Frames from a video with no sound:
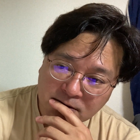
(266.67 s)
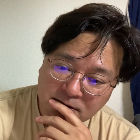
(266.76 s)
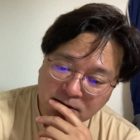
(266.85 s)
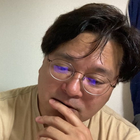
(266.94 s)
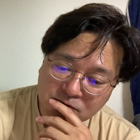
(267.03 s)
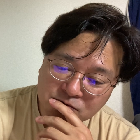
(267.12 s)

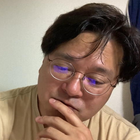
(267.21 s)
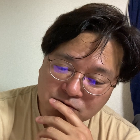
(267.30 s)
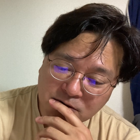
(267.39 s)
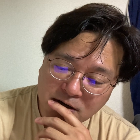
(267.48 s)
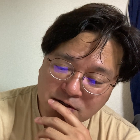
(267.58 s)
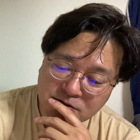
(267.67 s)
結局それは
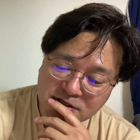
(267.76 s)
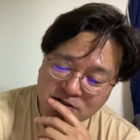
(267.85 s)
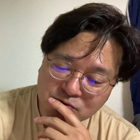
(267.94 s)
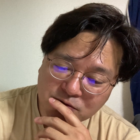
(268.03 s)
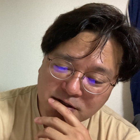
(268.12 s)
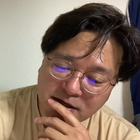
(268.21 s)
確認
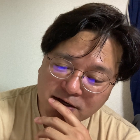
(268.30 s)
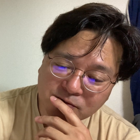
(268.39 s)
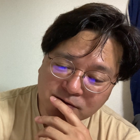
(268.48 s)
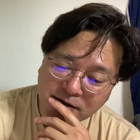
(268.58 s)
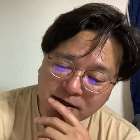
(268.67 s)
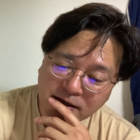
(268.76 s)
取れないの
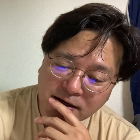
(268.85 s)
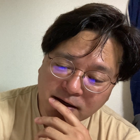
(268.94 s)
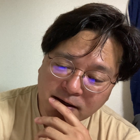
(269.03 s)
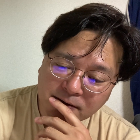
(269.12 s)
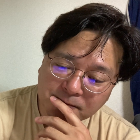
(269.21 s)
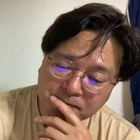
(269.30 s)

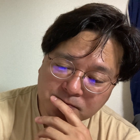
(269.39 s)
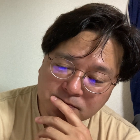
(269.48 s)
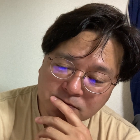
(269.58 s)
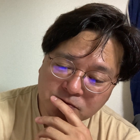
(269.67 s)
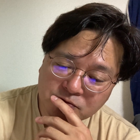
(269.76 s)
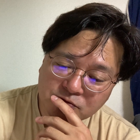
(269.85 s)
で
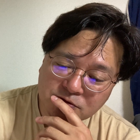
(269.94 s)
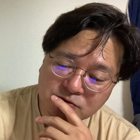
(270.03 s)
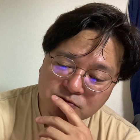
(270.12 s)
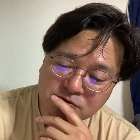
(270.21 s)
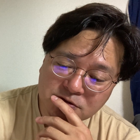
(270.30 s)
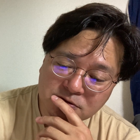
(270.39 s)
本当にそ
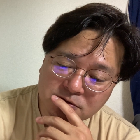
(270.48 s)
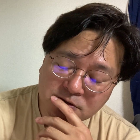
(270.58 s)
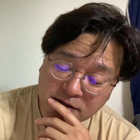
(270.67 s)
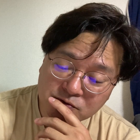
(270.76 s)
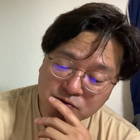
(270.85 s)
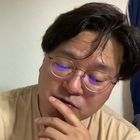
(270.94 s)
の
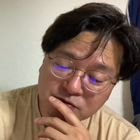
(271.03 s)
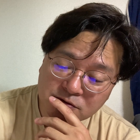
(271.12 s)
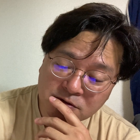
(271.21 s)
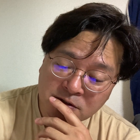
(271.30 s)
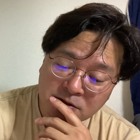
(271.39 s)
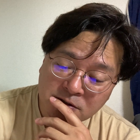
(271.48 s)
ねそういう
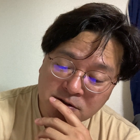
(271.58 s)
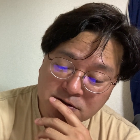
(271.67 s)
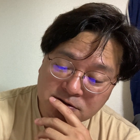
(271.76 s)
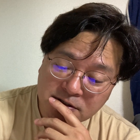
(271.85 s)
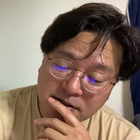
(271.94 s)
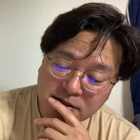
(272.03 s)

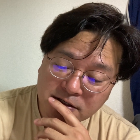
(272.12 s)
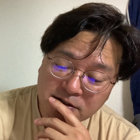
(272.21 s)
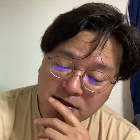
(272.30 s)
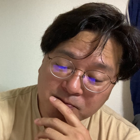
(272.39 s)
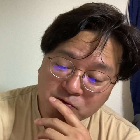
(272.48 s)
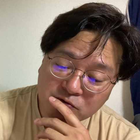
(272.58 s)
性癖
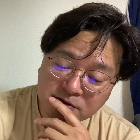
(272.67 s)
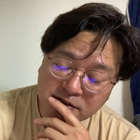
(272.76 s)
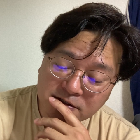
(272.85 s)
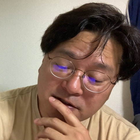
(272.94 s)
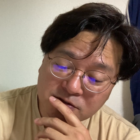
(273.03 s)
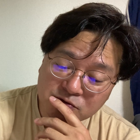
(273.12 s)
で目的
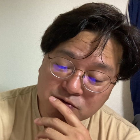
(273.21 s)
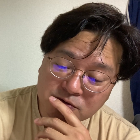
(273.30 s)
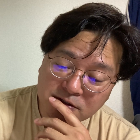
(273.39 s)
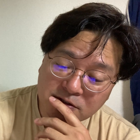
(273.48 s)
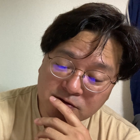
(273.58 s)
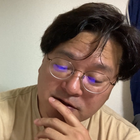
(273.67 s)
で女
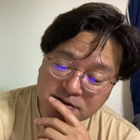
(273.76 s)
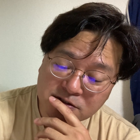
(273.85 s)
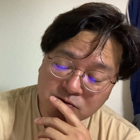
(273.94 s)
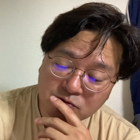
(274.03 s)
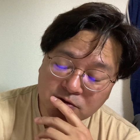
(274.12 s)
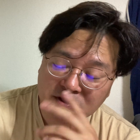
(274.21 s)
性のね
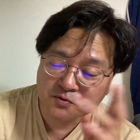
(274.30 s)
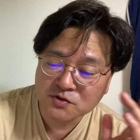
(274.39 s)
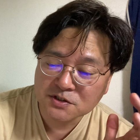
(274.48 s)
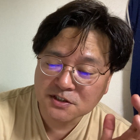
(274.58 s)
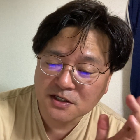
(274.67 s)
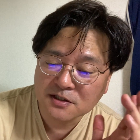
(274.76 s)
この間も
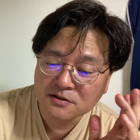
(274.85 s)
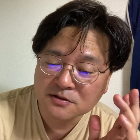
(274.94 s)
痴漢